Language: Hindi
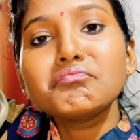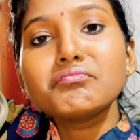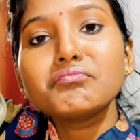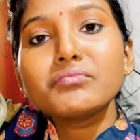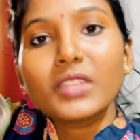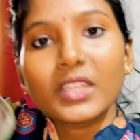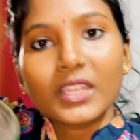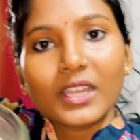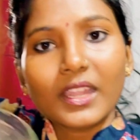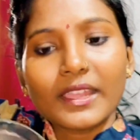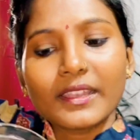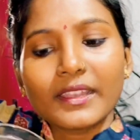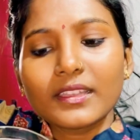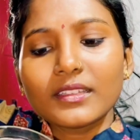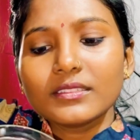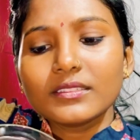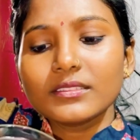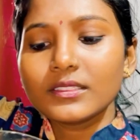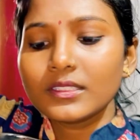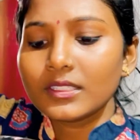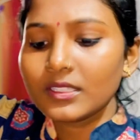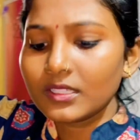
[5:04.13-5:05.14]
दिख रहा है ना
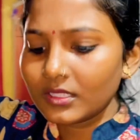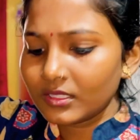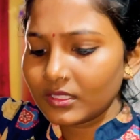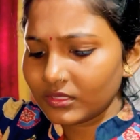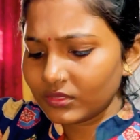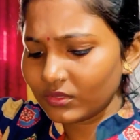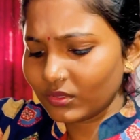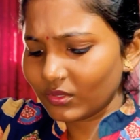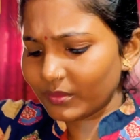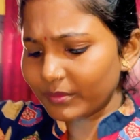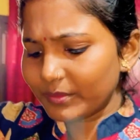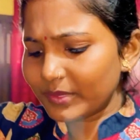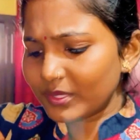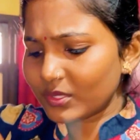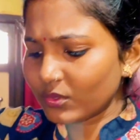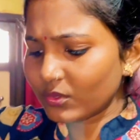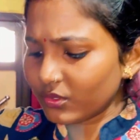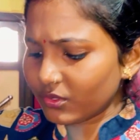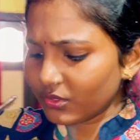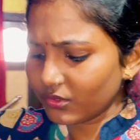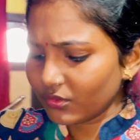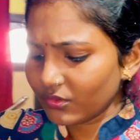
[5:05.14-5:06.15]
तो मैं
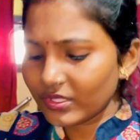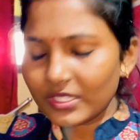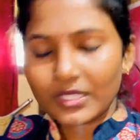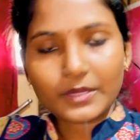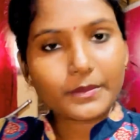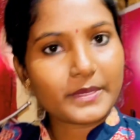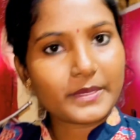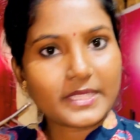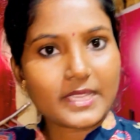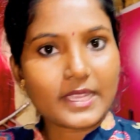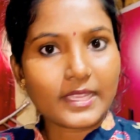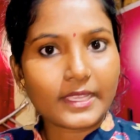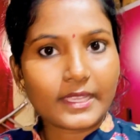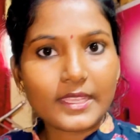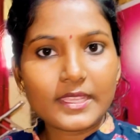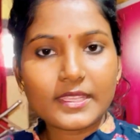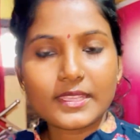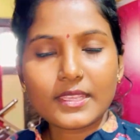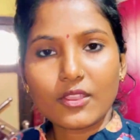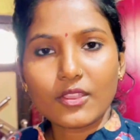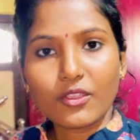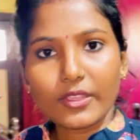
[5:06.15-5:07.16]
सोच रही हूँ छत पे जाके
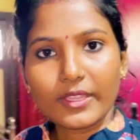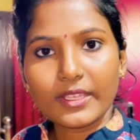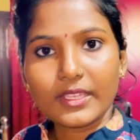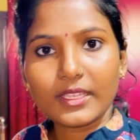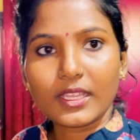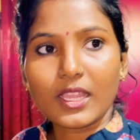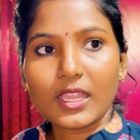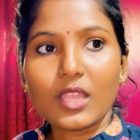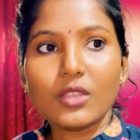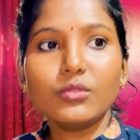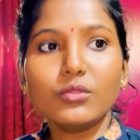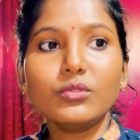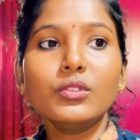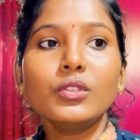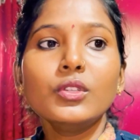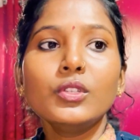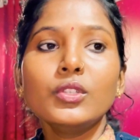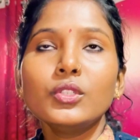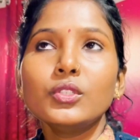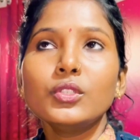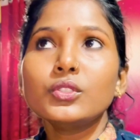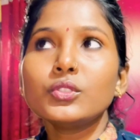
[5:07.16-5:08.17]
ये ऑयल लगा लूँ
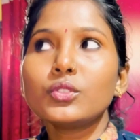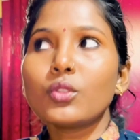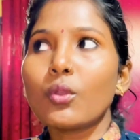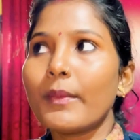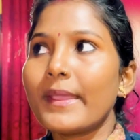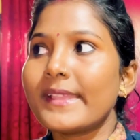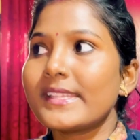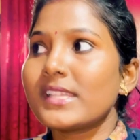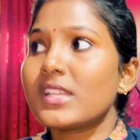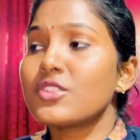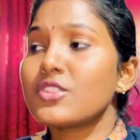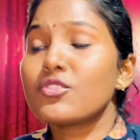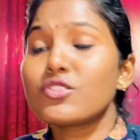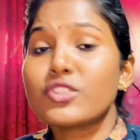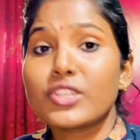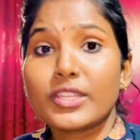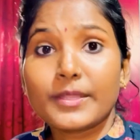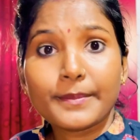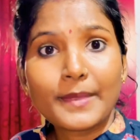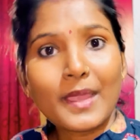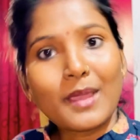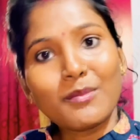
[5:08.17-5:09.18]
तो मैं जा रही हूँ
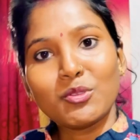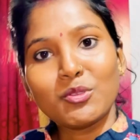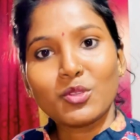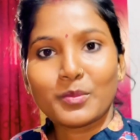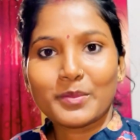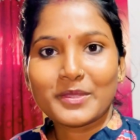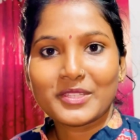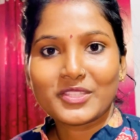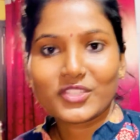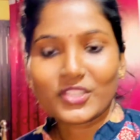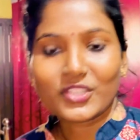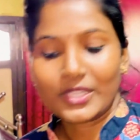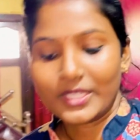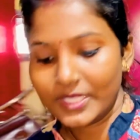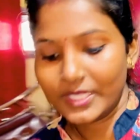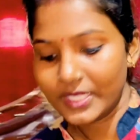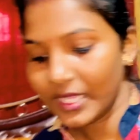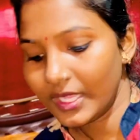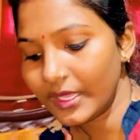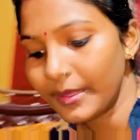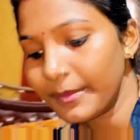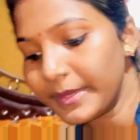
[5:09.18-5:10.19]
छत पे आप लोग भी
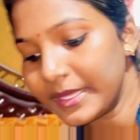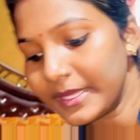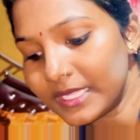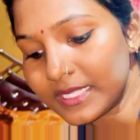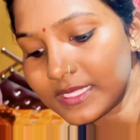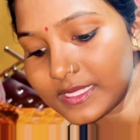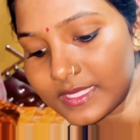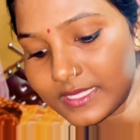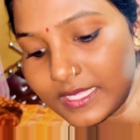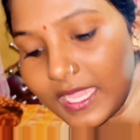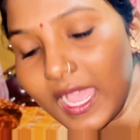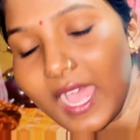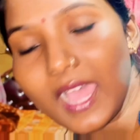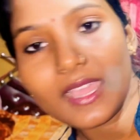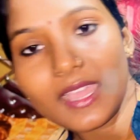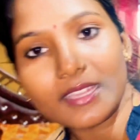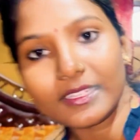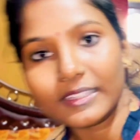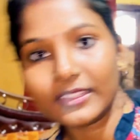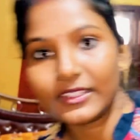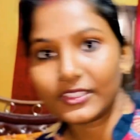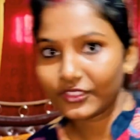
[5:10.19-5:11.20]
चलिए मेरे
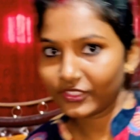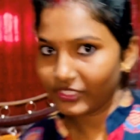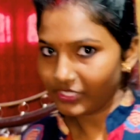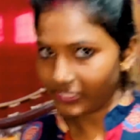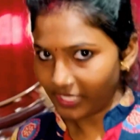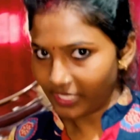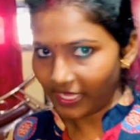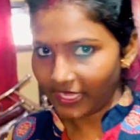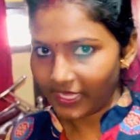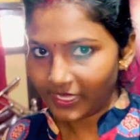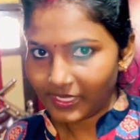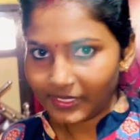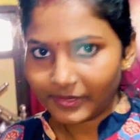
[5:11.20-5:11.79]
साथ ठीक है